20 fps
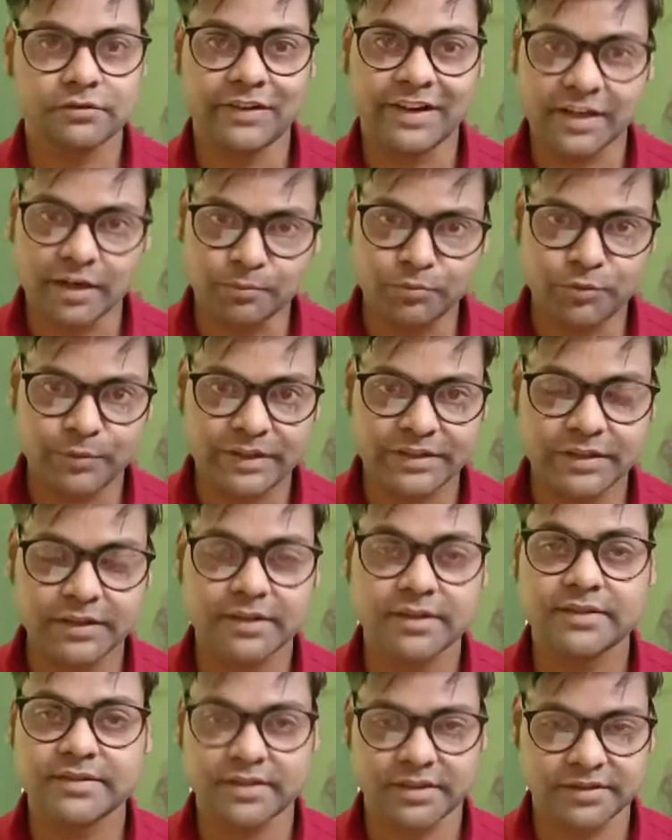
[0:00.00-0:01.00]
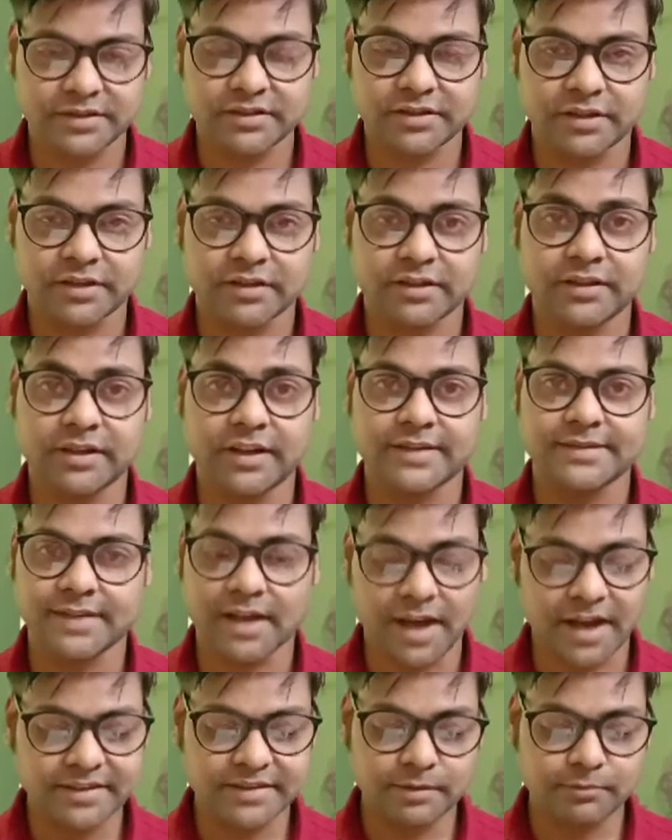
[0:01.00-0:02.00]
वेलकम टू माय चैनल शशि सर की
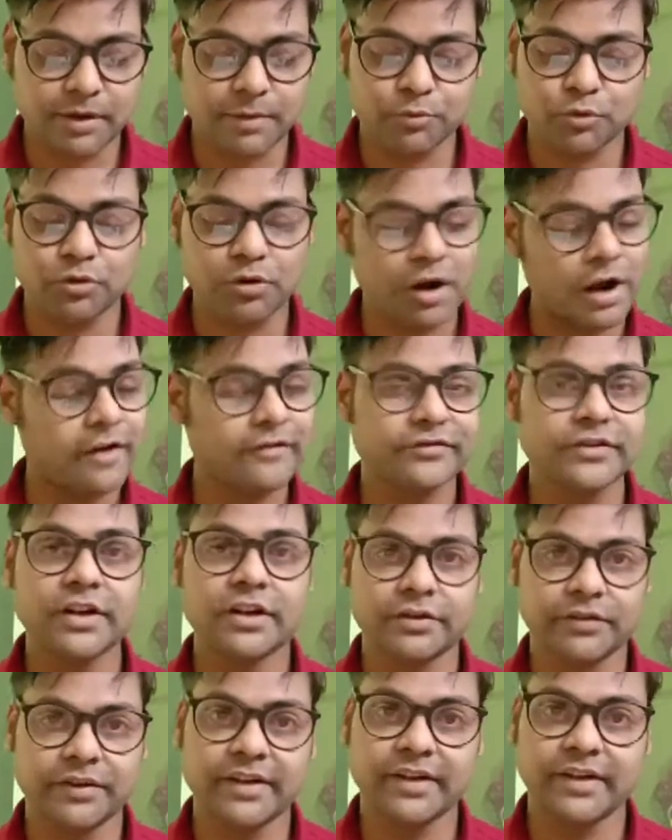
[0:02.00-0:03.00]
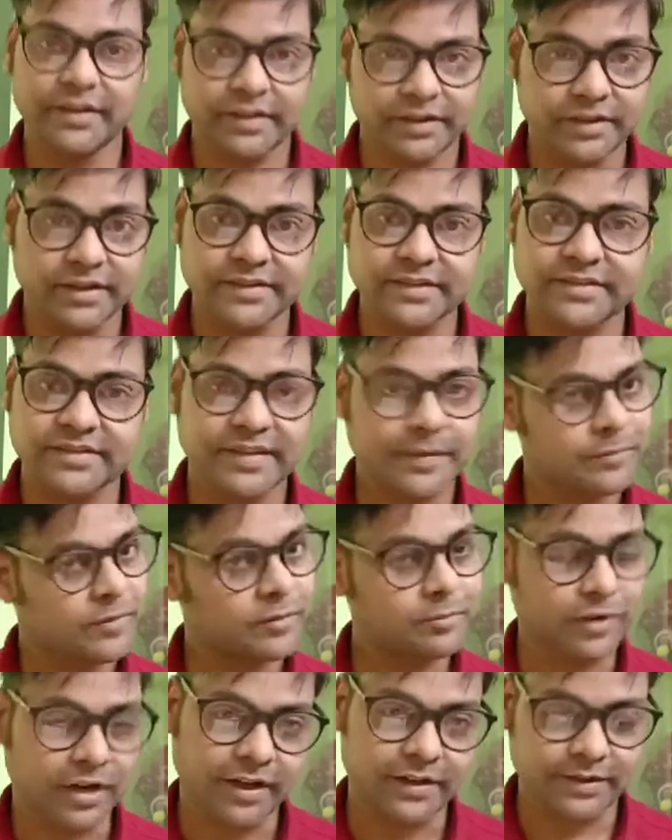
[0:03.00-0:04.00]
क्लास आज हम आपको आफ्टर ट्वेंटी इयर्स चैप्टर
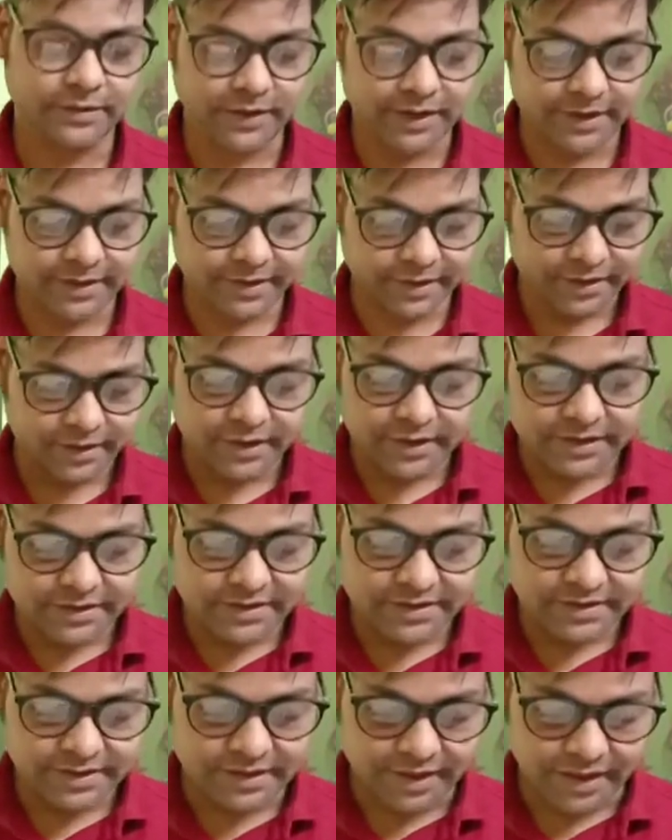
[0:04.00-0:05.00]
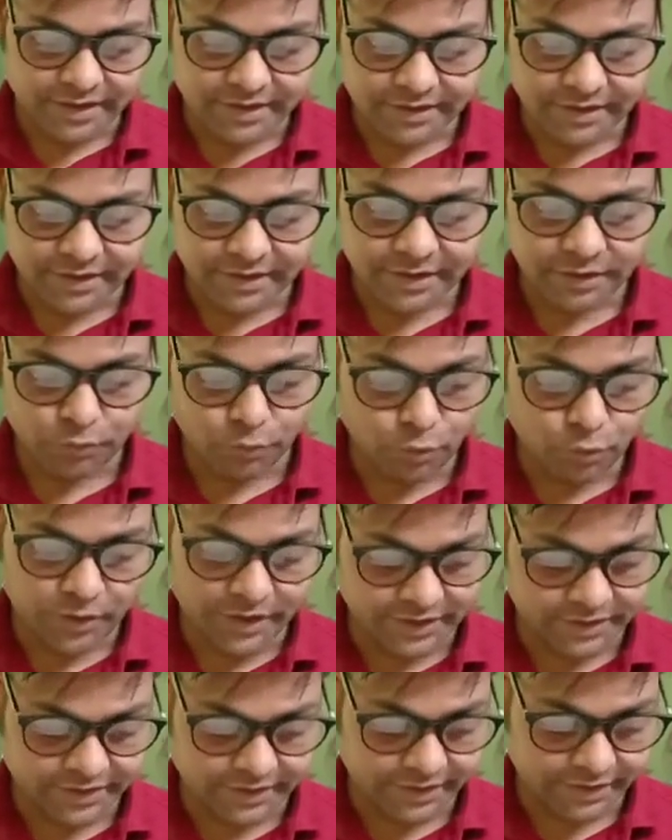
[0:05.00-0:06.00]
पढ़ाने वाले हैं जिसके राइटर हैं ओ
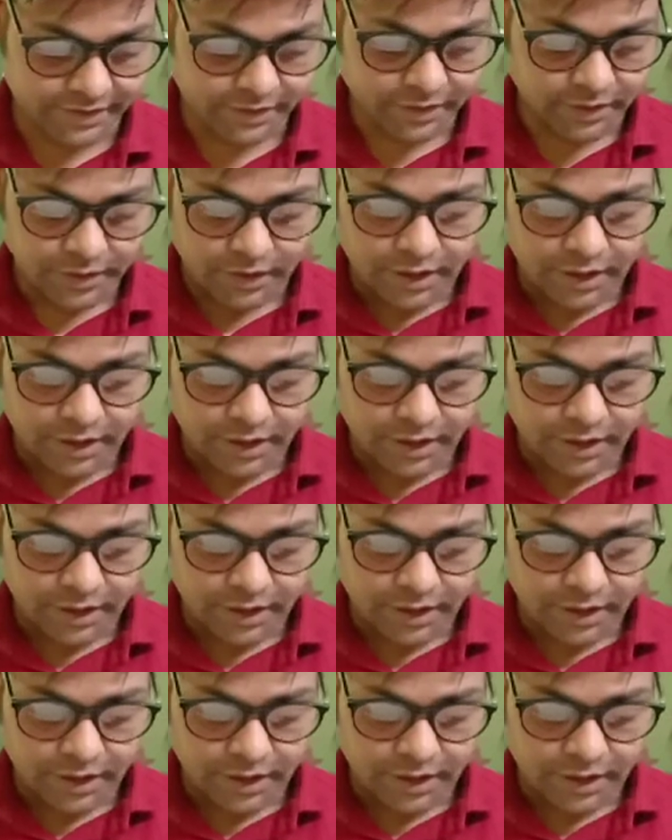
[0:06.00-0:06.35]
हेनरी